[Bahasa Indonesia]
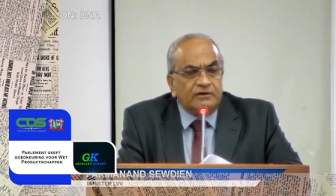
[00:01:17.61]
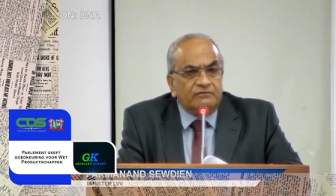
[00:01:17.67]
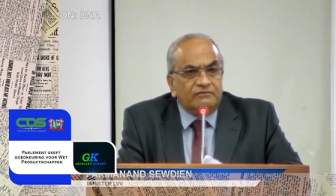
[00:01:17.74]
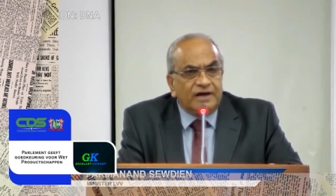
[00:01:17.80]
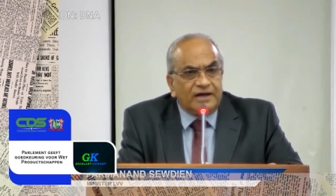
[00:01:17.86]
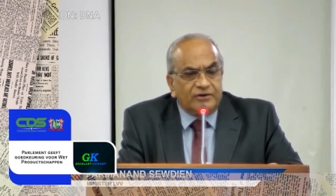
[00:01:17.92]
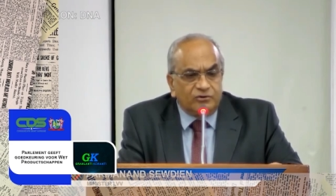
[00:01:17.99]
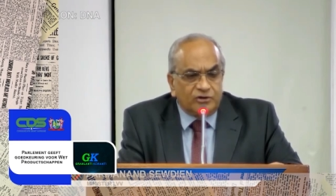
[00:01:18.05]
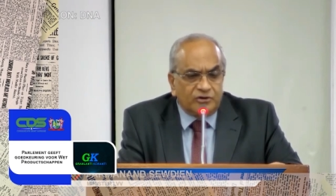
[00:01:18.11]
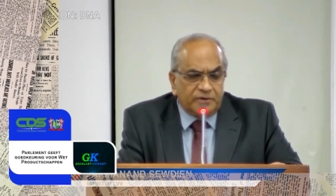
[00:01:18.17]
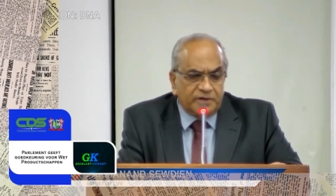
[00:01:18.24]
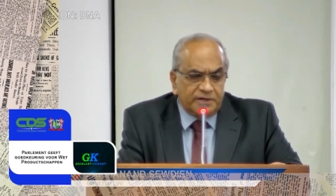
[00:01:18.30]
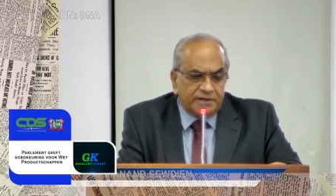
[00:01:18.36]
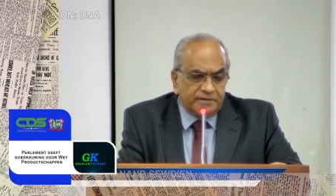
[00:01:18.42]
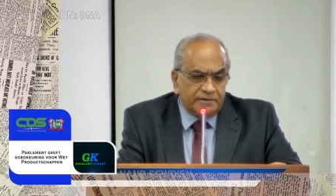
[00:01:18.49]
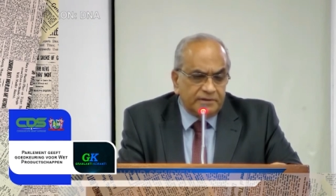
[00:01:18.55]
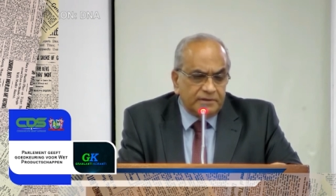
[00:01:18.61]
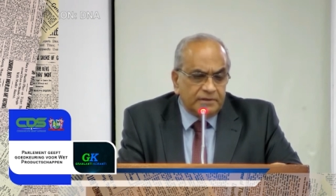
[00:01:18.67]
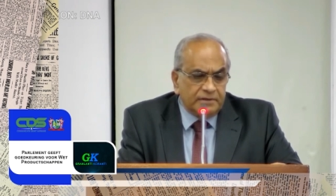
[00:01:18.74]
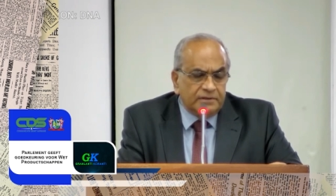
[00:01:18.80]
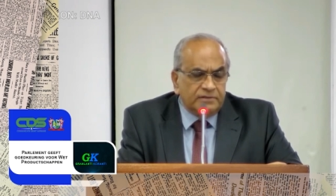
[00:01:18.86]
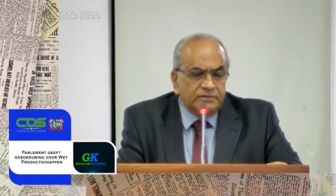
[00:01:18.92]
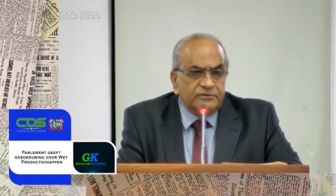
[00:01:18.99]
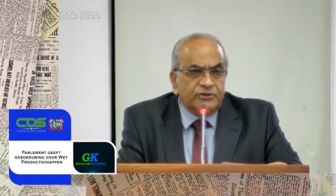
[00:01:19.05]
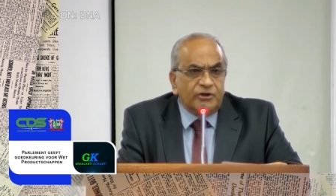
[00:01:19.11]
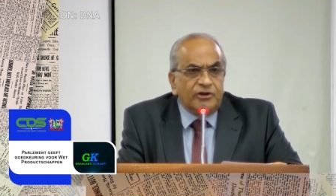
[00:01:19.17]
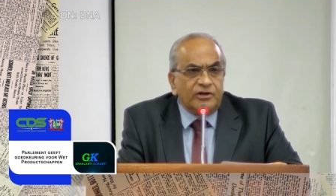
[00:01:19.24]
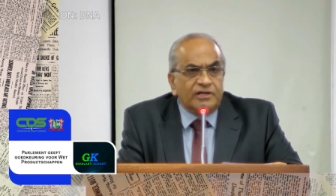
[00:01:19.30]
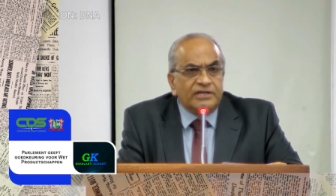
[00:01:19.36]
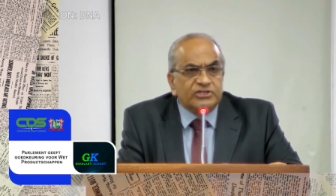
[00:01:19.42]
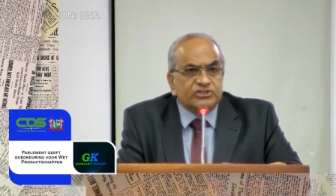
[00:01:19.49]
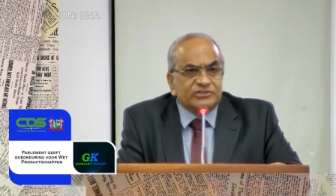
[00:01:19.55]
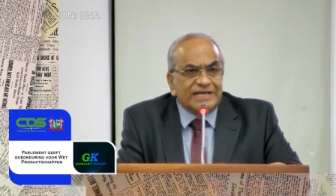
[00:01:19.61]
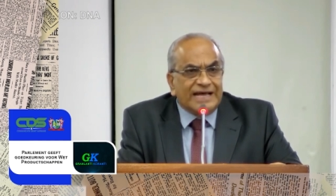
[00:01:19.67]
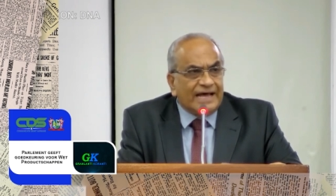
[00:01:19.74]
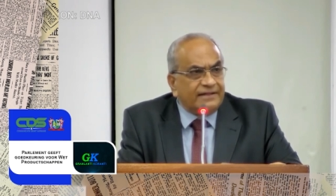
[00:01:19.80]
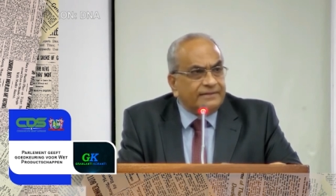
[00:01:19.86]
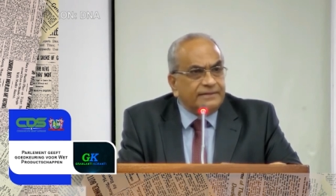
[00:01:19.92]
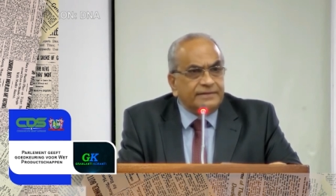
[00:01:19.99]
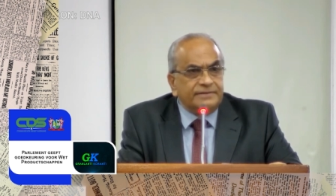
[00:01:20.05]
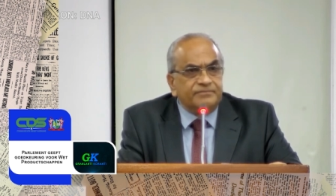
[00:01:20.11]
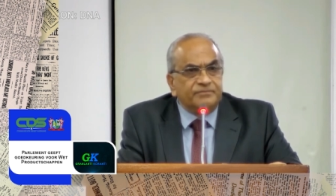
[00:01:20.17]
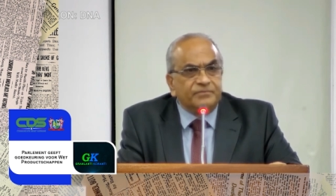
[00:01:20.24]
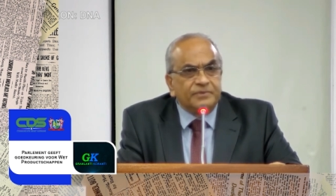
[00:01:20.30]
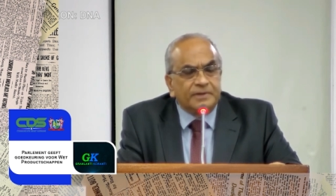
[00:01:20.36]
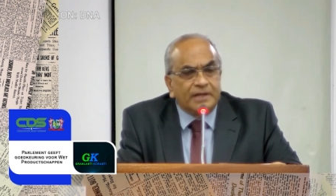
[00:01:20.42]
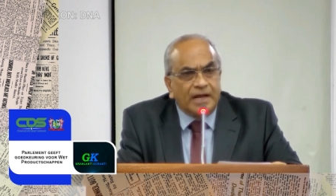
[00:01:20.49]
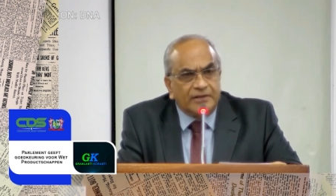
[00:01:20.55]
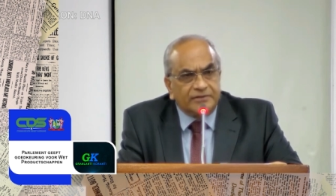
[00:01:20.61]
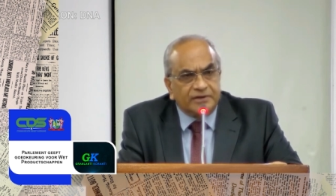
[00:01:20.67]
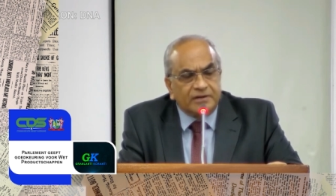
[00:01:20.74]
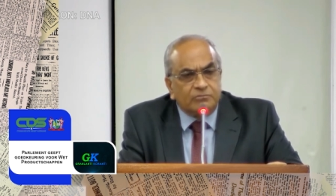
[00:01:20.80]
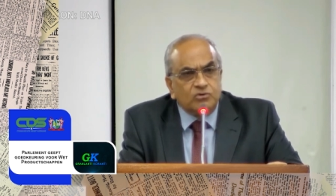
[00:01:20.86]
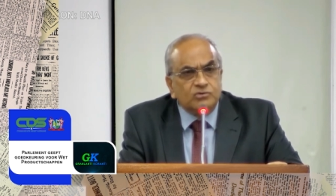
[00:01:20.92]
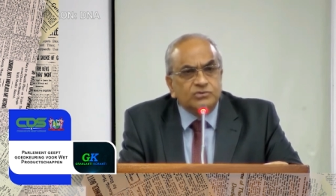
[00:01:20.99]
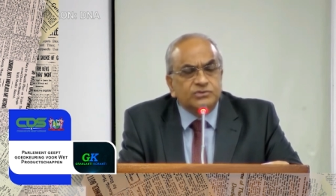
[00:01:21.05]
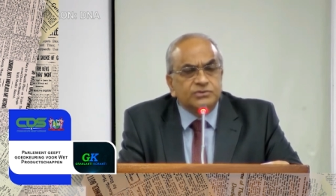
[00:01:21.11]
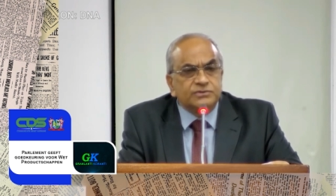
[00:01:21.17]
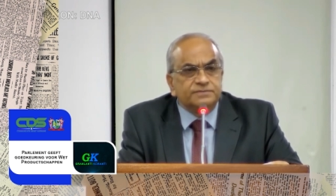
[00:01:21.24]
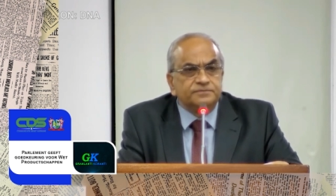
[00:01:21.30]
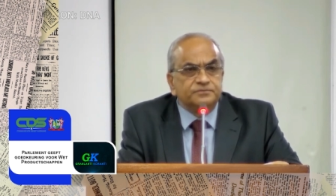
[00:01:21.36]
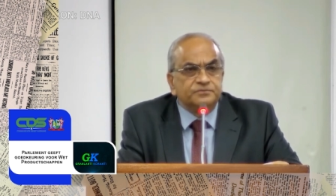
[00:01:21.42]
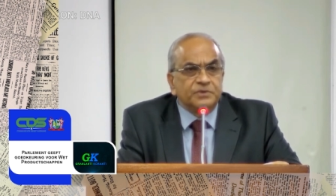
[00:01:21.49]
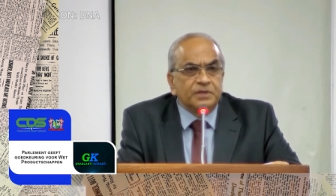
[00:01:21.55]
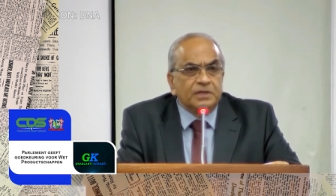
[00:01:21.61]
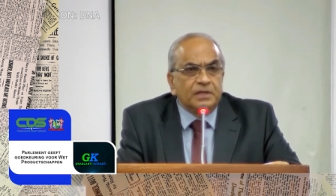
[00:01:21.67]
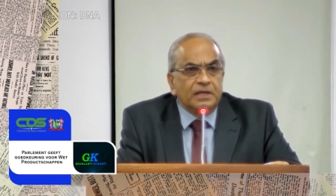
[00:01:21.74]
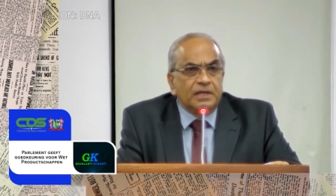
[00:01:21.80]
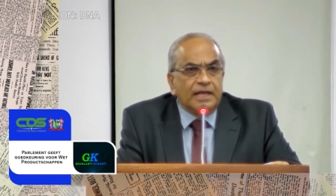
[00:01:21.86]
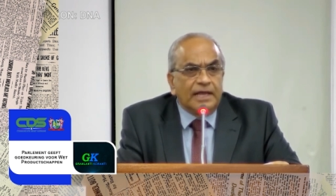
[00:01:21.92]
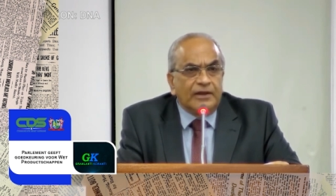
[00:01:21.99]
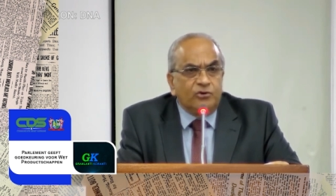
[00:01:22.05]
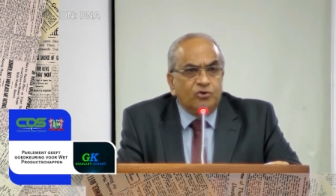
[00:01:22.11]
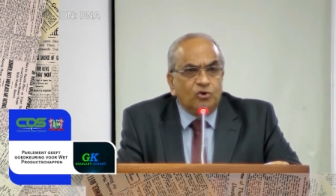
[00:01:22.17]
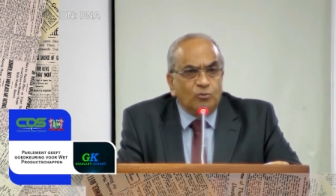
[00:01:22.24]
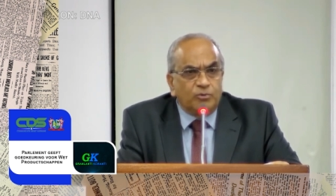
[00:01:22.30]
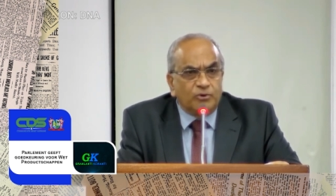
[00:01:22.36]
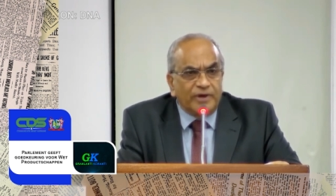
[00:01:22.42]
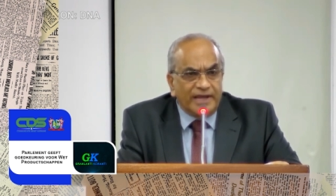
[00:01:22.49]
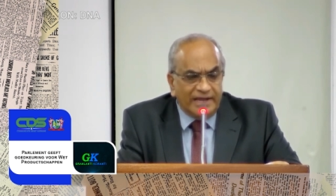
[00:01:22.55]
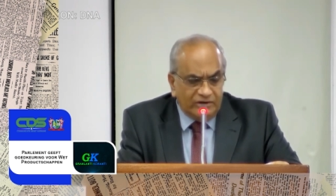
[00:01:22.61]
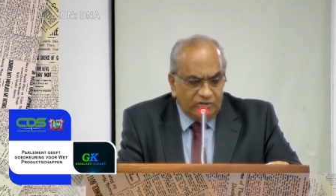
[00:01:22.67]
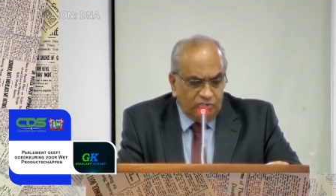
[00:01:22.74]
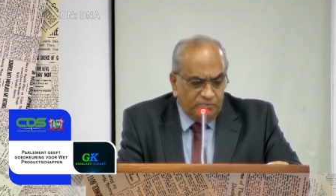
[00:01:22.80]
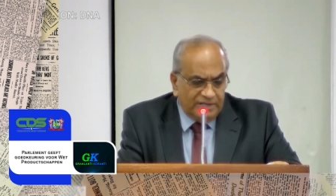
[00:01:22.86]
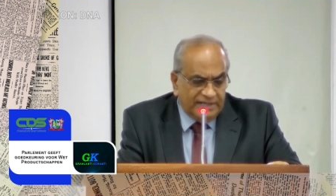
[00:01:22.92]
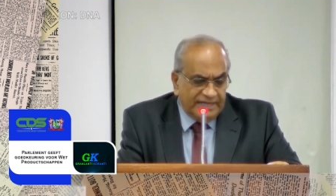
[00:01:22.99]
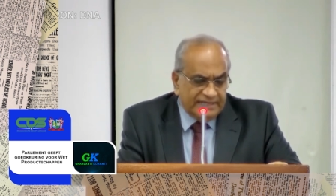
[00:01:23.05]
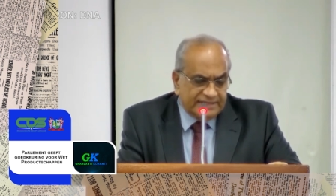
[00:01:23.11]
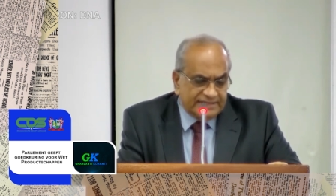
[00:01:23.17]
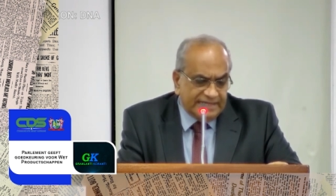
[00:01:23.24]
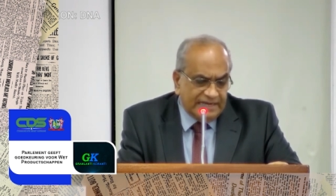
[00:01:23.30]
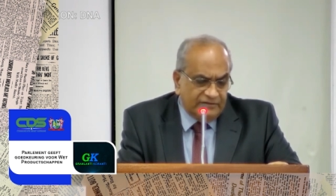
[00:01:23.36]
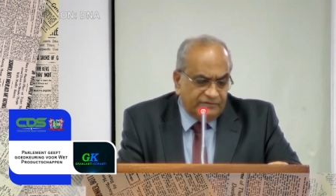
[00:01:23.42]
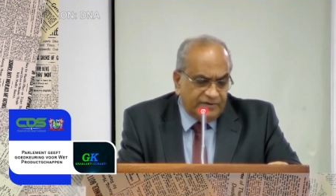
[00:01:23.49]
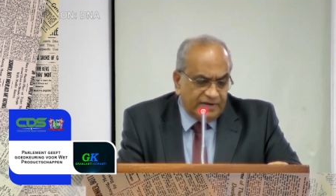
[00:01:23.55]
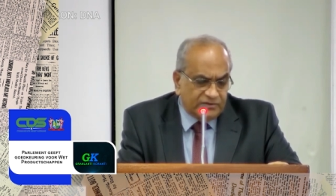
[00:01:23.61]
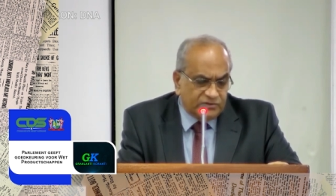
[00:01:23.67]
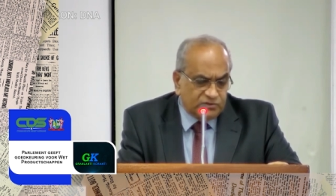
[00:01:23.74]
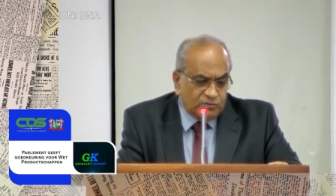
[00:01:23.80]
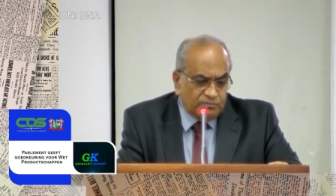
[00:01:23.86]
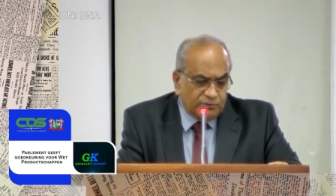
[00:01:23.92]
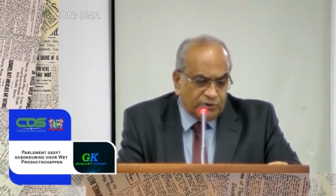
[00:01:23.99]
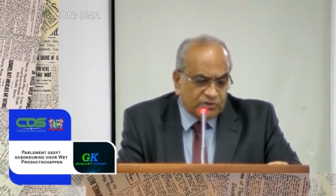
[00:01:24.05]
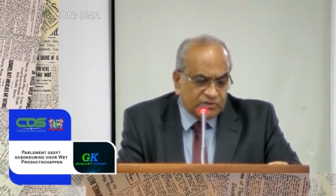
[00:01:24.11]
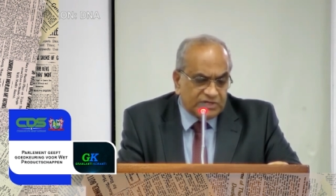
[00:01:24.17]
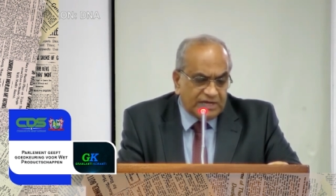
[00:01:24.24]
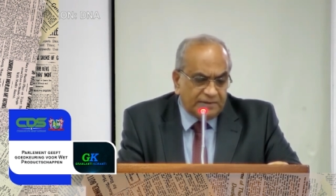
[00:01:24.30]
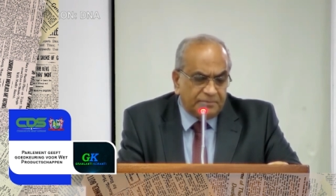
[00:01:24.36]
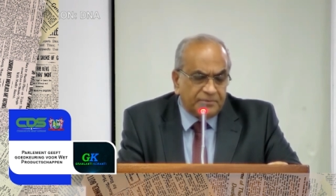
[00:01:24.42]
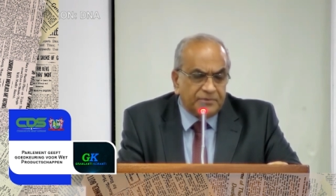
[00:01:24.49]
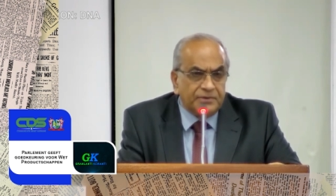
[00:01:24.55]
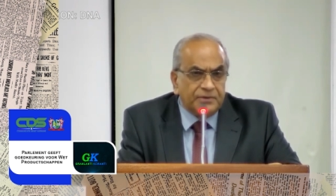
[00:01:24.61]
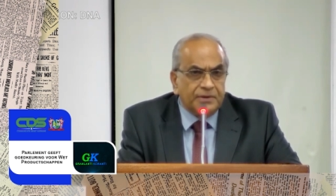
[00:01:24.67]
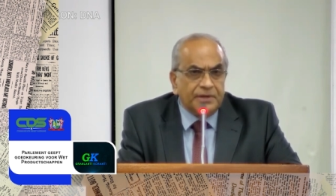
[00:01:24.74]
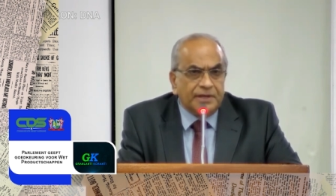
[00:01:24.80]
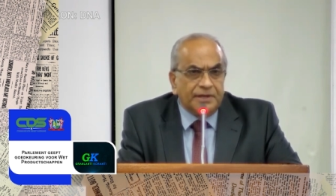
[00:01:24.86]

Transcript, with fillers: Nationale Assembly wis vet produk produksapan ono tanggal 11 Oktober sing wis kepungkur.